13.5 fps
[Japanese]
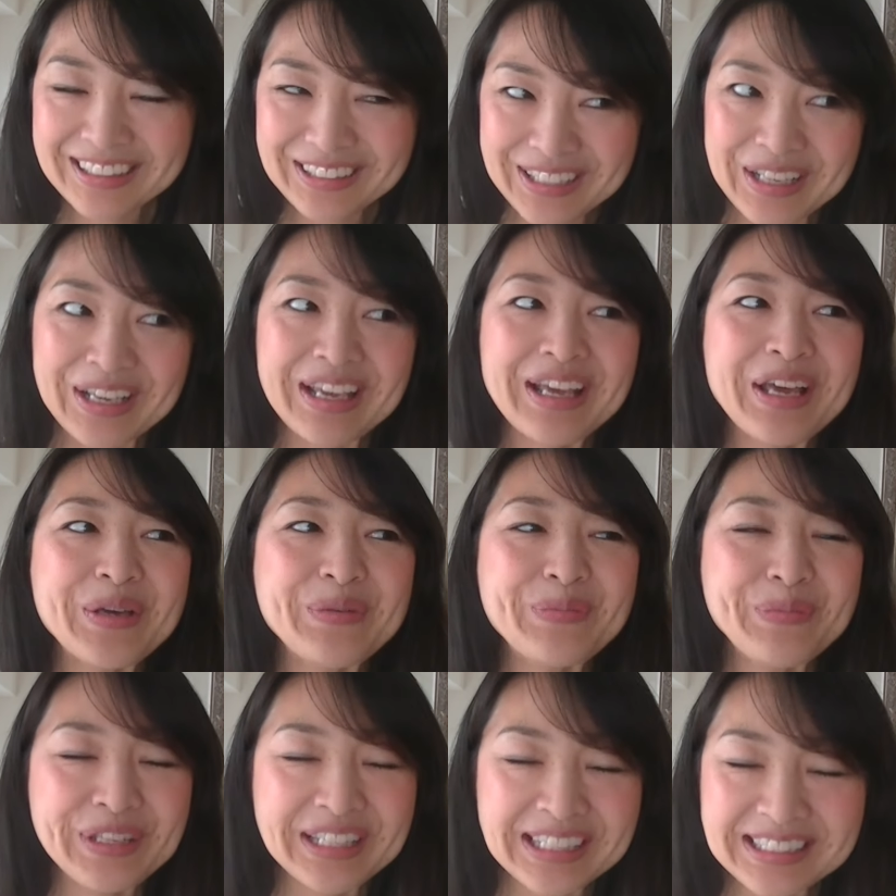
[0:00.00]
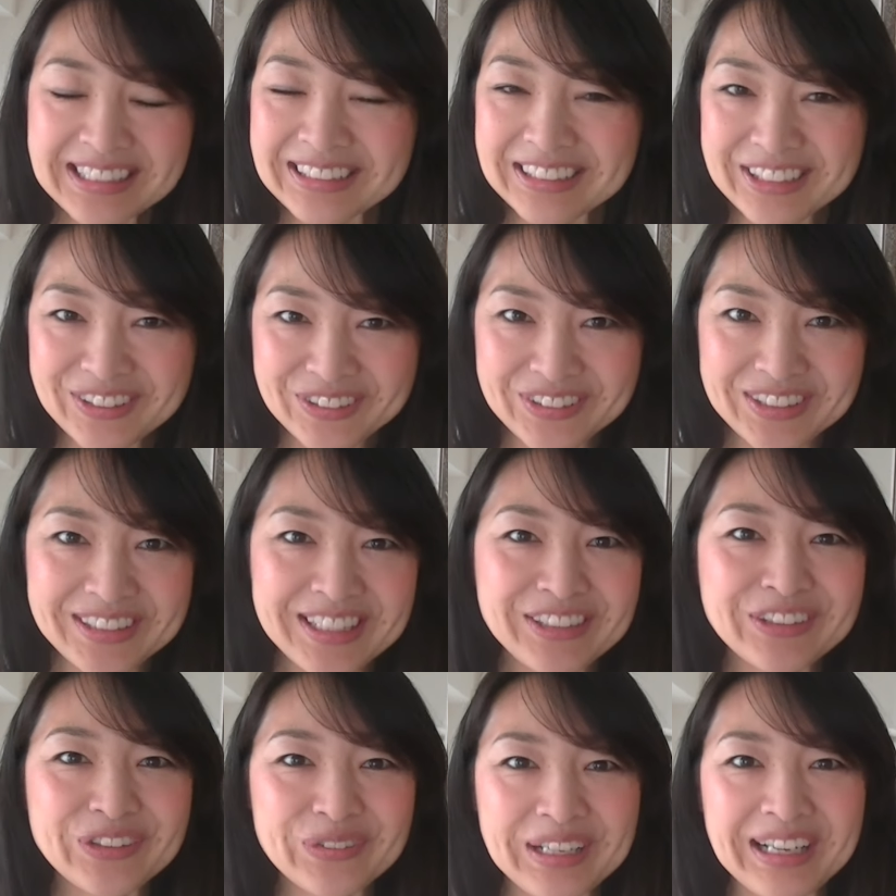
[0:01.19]
で皆さんに共通してい
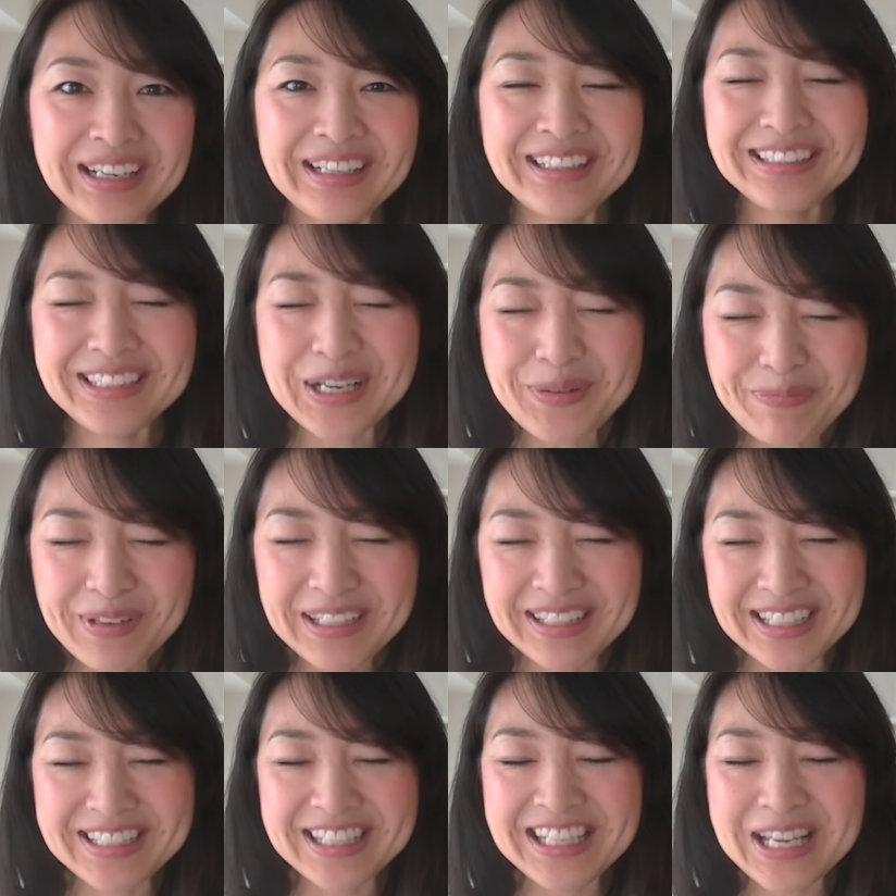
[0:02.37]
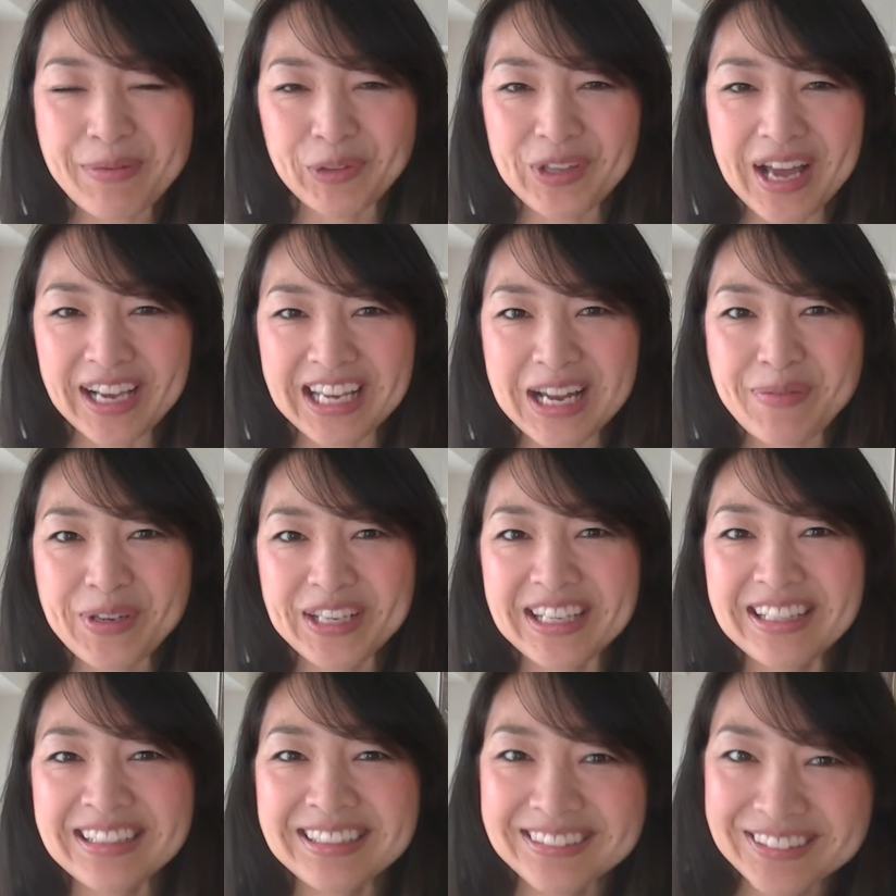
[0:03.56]
るのはやっぱりね好きなもの諦めきれ
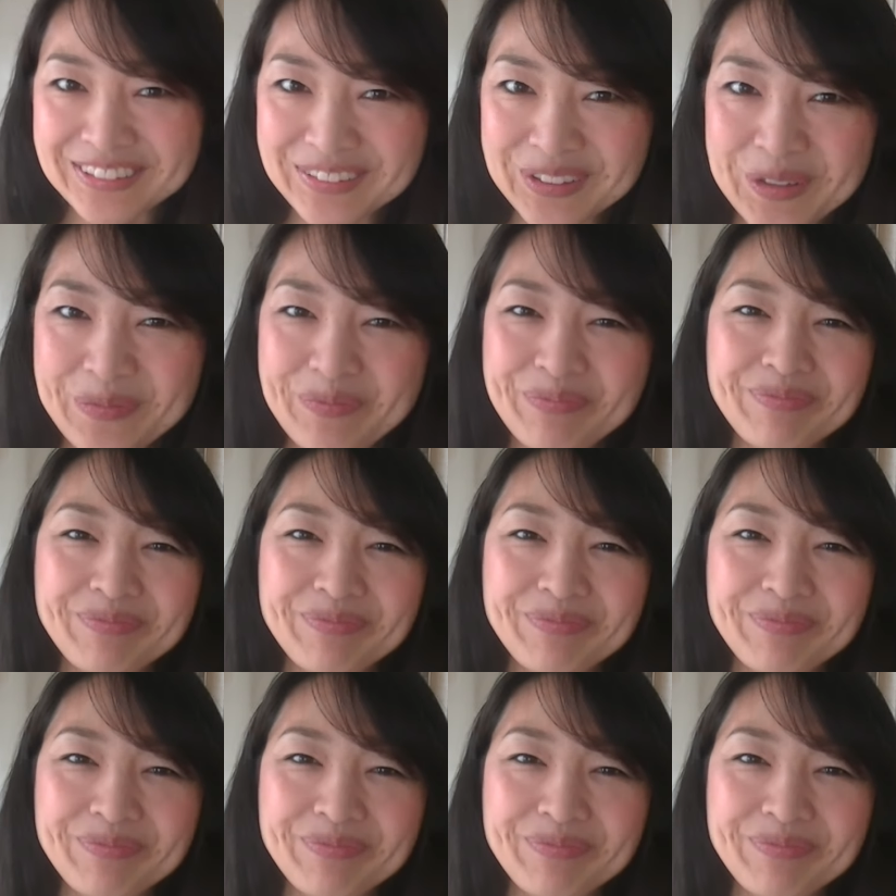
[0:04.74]
ないんですよ